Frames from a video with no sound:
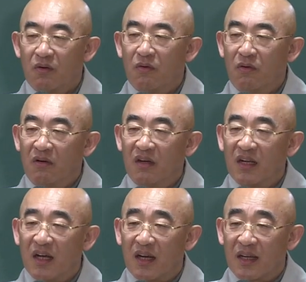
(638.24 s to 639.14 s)

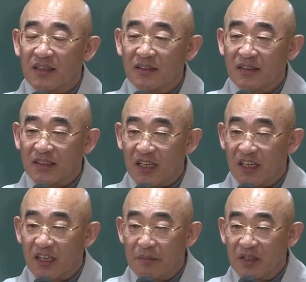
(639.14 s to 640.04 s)
올라가는
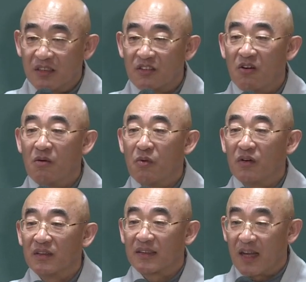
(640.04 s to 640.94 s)
자에게만
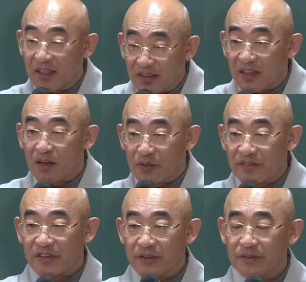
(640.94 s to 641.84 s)
정복을 당한다라고
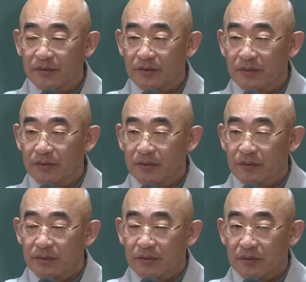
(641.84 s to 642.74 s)
했어요.
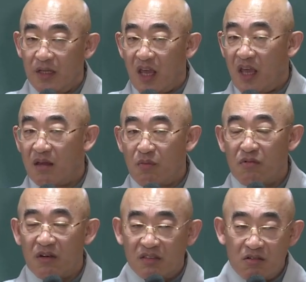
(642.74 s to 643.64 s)

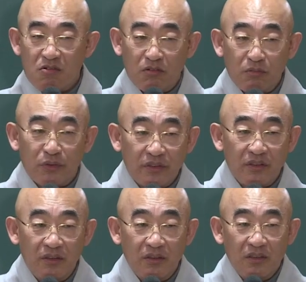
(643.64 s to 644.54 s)
행복과 성공은
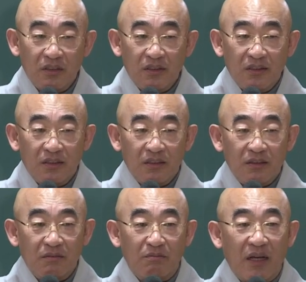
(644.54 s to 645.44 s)
뭐예요?
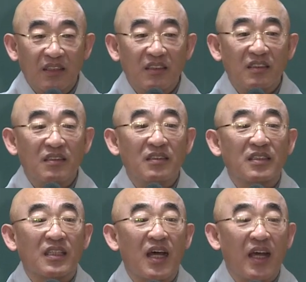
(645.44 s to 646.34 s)
만드는
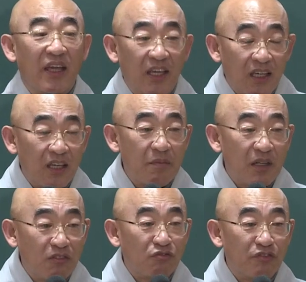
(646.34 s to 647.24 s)

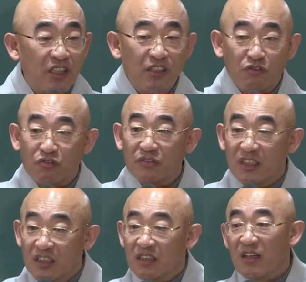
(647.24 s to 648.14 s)
자에게만 누릴 수
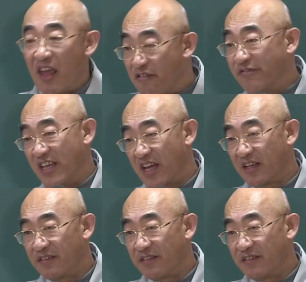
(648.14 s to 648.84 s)
있는 행운이야.